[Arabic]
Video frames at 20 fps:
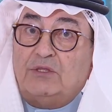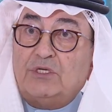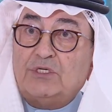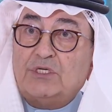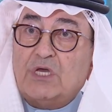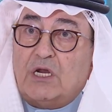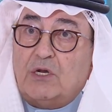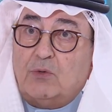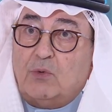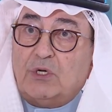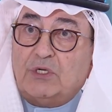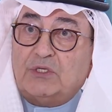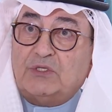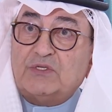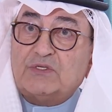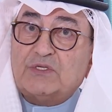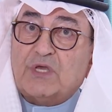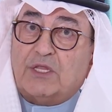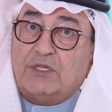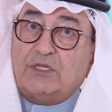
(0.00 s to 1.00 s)
التجاري
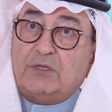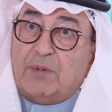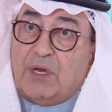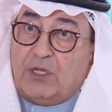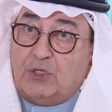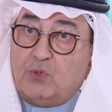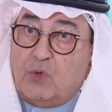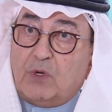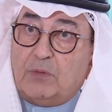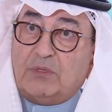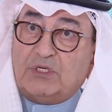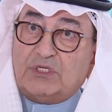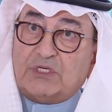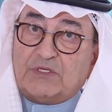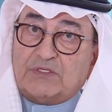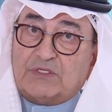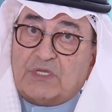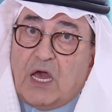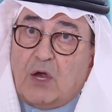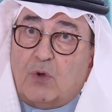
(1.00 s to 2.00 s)
والاقتصادي مع دول
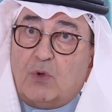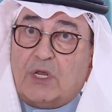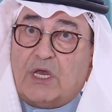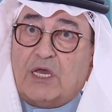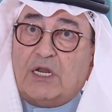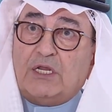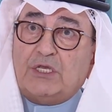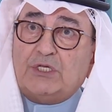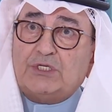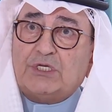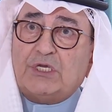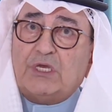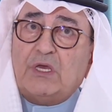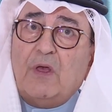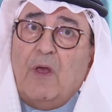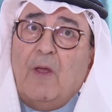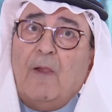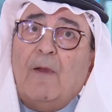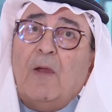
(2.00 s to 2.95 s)
مجلس التعاون الخليجي